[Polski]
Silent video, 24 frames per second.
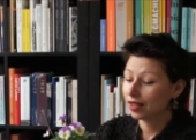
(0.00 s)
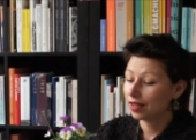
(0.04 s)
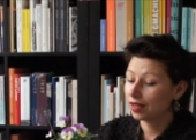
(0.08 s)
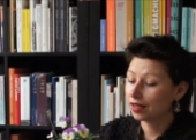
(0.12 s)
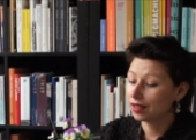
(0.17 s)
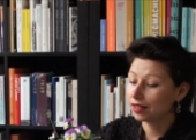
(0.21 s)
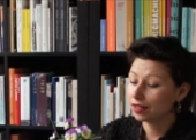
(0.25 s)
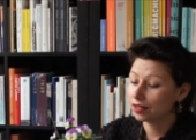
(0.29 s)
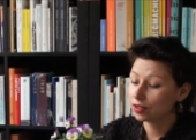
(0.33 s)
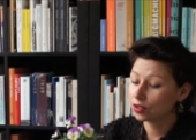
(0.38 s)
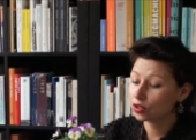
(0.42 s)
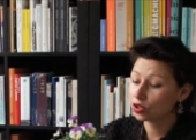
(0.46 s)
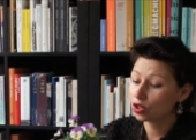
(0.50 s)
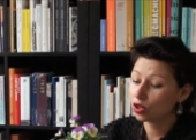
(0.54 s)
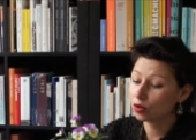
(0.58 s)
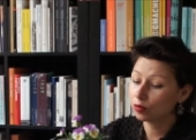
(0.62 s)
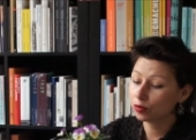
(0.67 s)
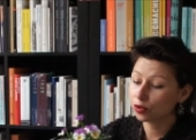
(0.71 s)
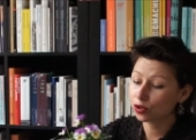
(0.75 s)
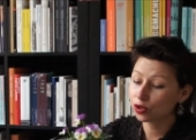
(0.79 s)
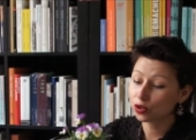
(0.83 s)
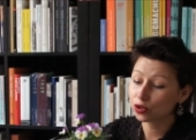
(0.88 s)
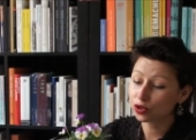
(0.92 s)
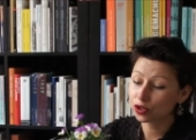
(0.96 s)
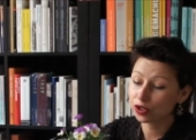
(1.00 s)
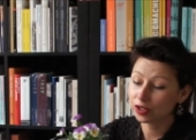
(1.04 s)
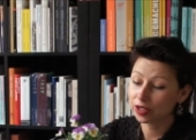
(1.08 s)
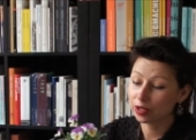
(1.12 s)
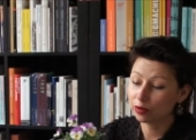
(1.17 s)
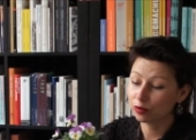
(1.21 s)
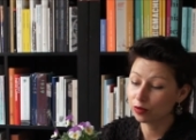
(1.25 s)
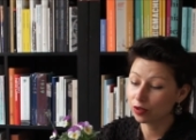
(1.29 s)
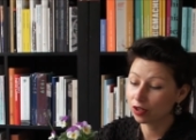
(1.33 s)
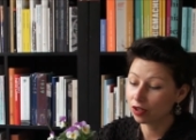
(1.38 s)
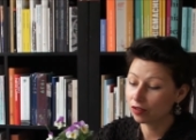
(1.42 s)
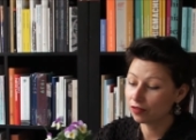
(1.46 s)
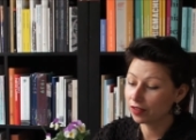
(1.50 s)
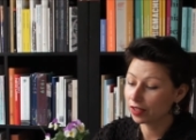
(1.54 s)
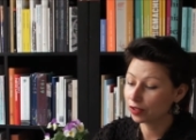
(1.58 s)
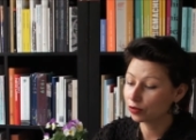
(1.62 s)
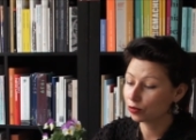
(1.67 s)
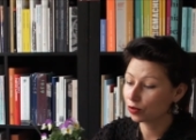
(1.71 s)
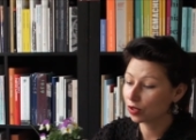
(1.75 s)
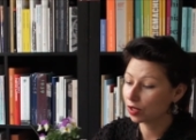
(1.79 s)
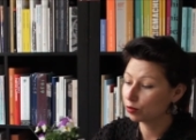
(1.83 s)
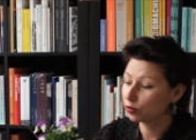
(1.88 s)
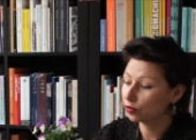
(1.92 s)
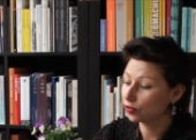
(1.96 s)
E, są książki naukowe,
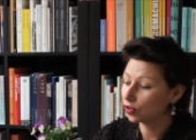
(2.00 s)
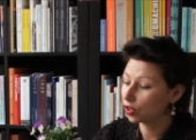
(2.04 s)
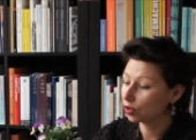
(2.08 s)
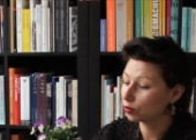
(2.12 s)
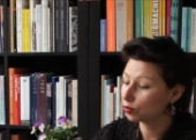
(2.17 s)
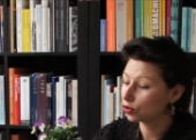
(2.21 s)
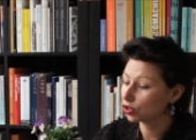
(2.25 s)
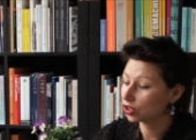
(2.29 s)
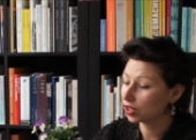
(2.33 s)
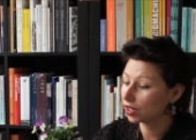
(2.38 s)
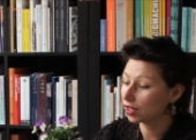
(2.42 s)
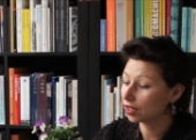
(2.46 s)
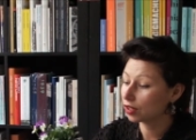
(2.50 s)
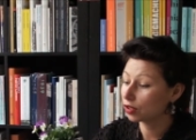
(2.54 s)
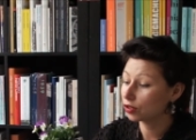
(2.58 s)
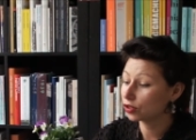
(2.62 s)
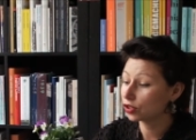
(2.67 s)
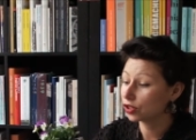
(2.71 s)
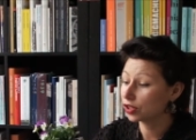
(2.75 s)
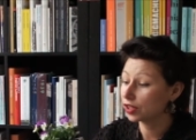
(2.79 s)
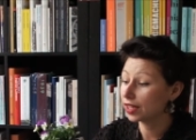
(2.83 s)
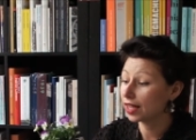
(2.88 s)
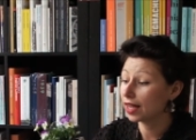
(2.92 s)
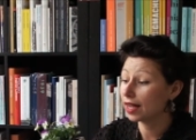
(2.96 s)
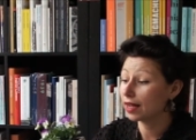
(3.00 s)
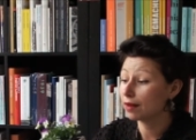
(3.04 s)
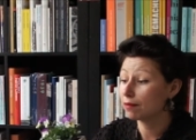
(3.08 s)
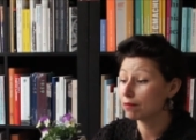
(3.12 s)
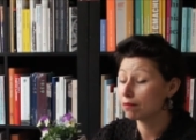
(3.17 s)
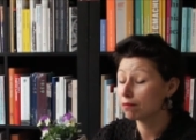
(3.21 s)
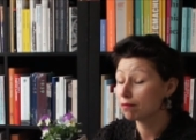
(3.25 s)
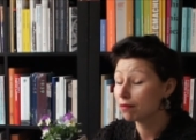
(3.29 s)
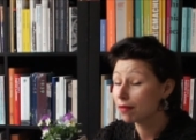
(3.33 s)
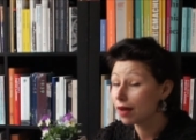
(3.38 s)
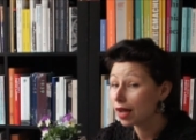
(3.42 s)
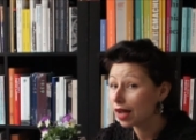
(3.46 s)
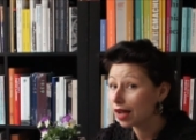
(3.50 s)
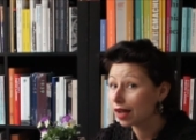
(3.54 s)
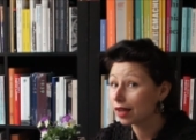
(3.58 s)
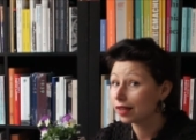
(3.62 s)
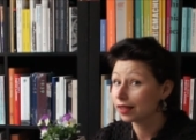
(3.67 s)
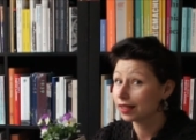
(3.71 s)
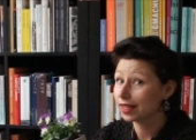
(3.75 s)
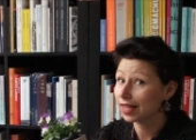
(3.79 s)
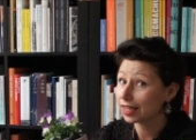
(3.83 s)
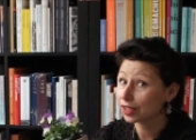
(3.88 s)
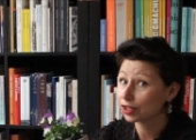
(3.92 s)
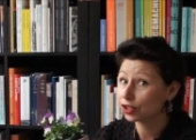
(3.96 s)
które mówią, że roślina ma
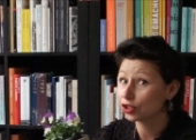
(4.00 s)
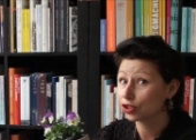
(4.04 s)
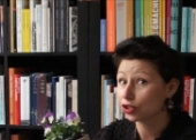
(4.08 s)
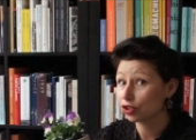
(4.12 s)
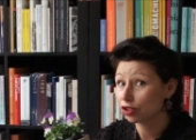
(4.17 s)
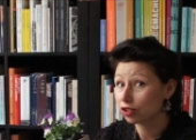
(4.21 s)
jakiś